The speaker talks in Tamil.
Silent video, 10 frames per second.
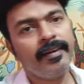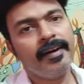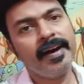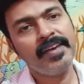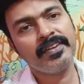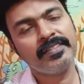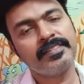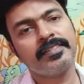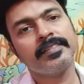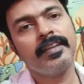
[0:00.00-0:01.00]
ஹாய்
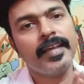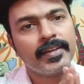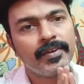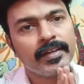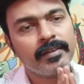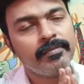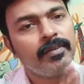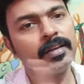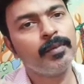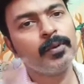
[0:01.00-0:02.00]
ஃப்ரெண்ட்ஸ் எல்லாருக்கும் வணக்கம்
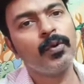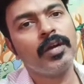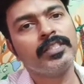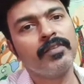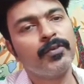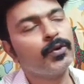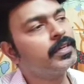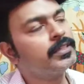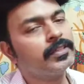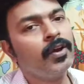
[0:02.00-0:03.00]
வெல்கம் டு வாய்ஸ் ஆஃப்
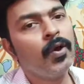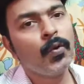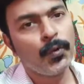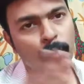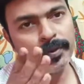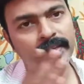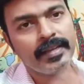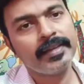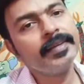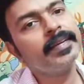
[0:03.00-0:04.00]
லோகேஷ் ஹோப் இன்னைக்கு
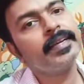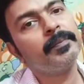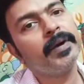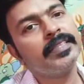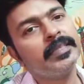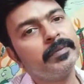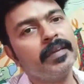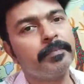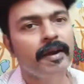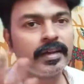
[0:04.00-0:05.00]
எல்லாரும் நீயா நான்
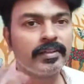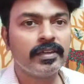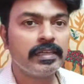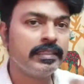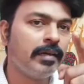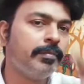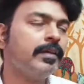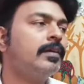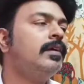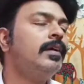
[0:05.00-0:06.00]
பார்த்துருப்பீங்க பார்க்காதவங்க இந்த
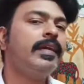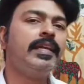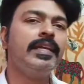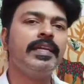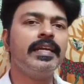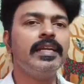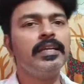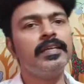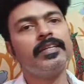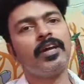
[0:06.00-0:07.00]
அப்டேட் இன்னைக்கு நீயா
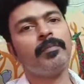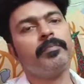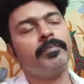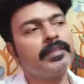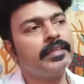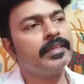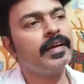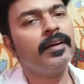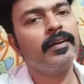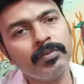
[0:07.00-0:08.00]
என்ன டாபிக் பார்த்தீங்கன்னா
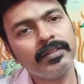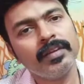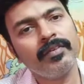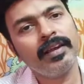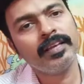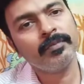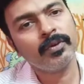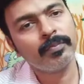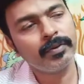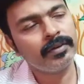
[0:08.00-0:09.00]
குடும்பத்தில் வேலைக்கு
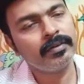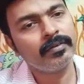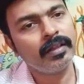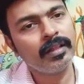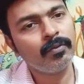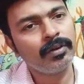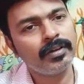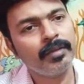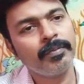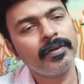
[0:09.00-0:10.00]
போகிற பெண் அதாவது
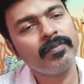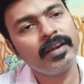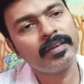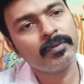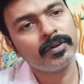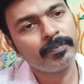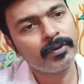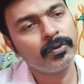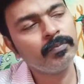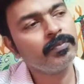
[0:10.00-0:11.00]
ஒற்றை பெண் வேலைக்கு போகிற
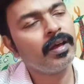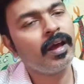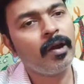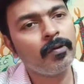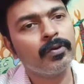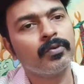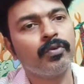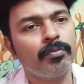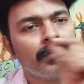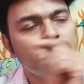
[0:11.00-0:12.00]
பெண்ணும் அவங்களோட
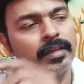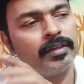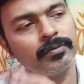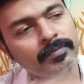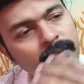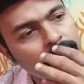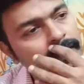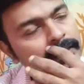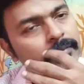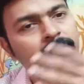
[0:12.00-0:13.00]
குடும்பத்தினரும்
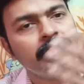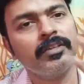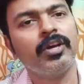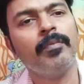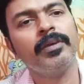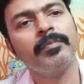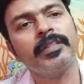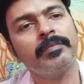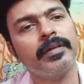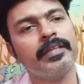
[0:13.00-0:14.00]
அதாவது இதை இந்த டாப்பிக்கை
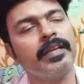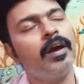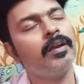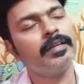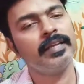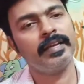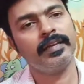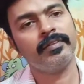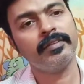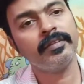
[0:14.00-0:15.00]
பற்றி பார்த்தீங்கன்னா ஆல்ரெடி
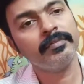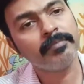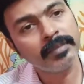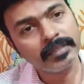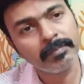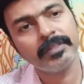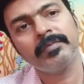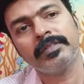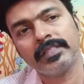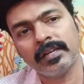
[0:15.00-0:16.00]
நிறைய வந்து மென்னை பற்றி
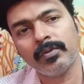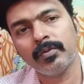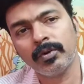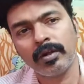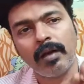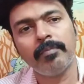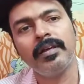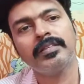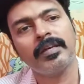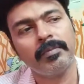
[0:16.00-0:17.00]
பேசுகிறாங்க ஒரு
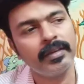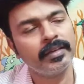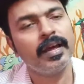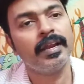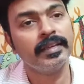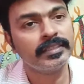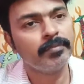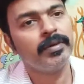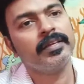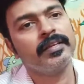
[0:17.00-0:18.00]
ஆம்பளையாக சம்பாதிக்கிற அண்ணன்
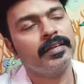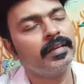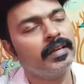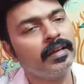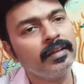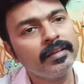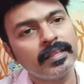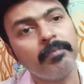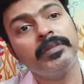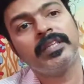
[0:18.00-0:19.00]
சம்பாதிக்கிறார
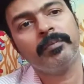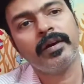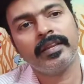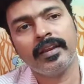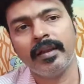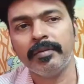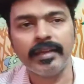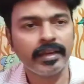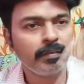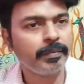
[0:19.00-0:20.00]
தம்பி சம்பாதிக்கிறாரு
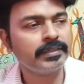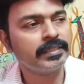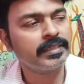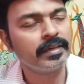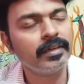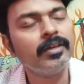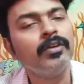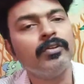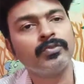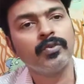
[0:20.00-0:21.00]
அப்படின்னு நிறைய பேசியிருக்காங்க
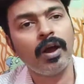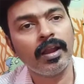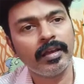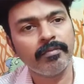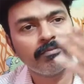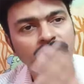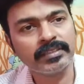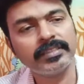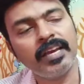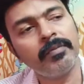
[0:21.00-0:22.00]
ஸோ ஆனால்
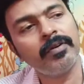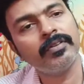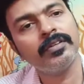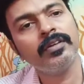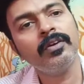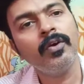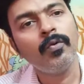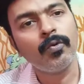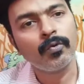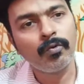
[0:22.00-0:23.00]
ஃபஸ்ட் டைமாக வந்துட்டு
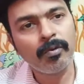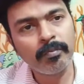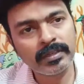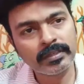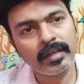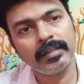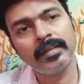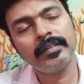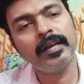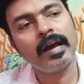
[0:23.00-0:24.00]
ஒரு உமன்
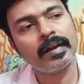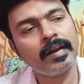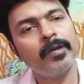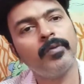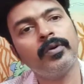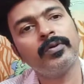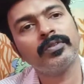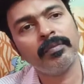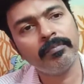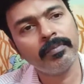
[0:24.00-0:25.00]
அதாவது அக்காவோ
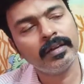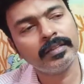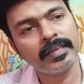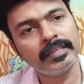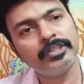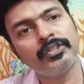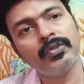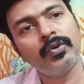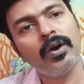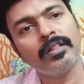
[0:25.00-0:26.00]
தம்
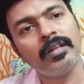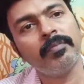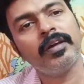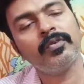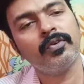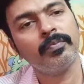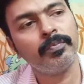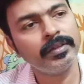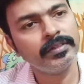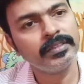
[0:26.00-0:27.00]
தங்கச்சியோ அந்த மாதிரி ஒரு
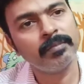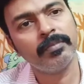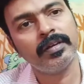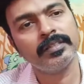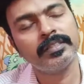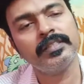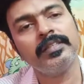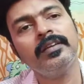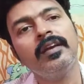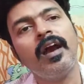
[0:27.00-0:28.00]
பெண் சம்பாதிச்சு
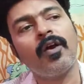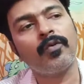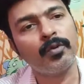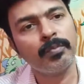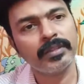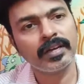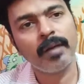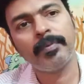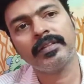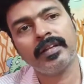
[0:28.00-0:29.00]
அவங்க குடும்பத்தை
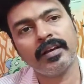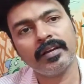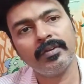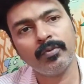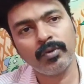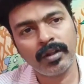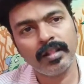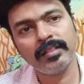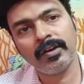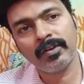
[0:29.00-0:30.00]
காப்பாத்துறாங்க ஒரு
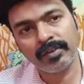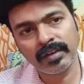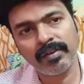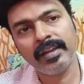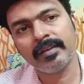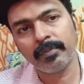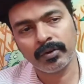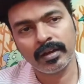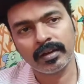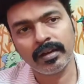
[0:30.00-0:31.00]
ஆள் தான் அவங்க வீட்டில் வேலைக்கு
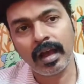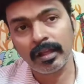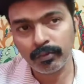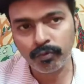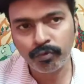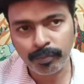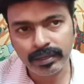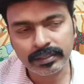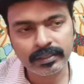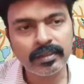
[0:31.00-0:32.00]
போறாங்க அதுவும்
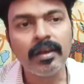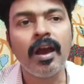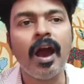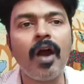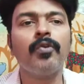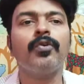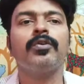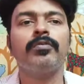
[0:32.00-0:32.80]
உமேனு அவங்களோட